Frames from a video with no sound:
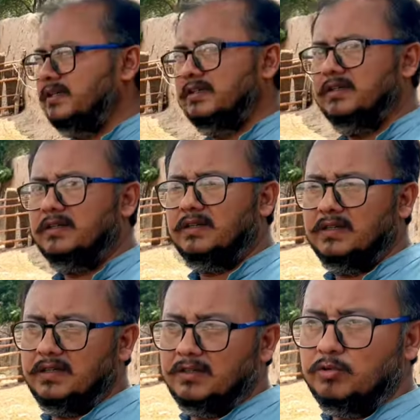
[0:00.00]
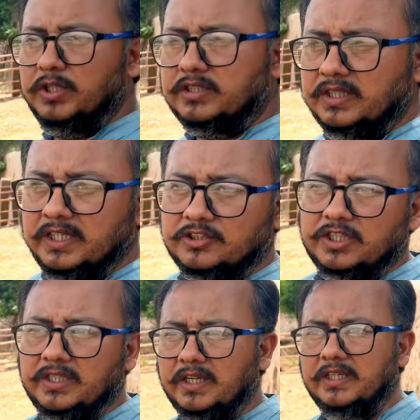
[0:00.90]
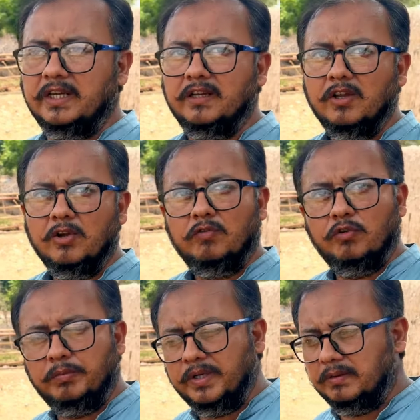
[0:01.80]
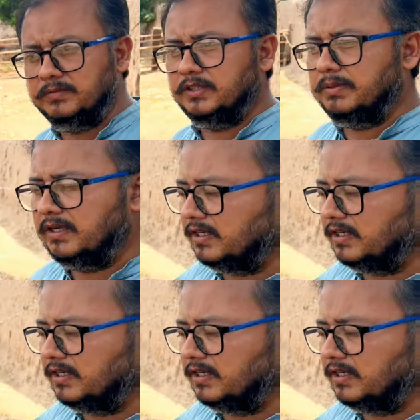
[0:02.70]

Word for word: आ, कोई इतनी अच्छी नहीं है वो भी हम ज़िबा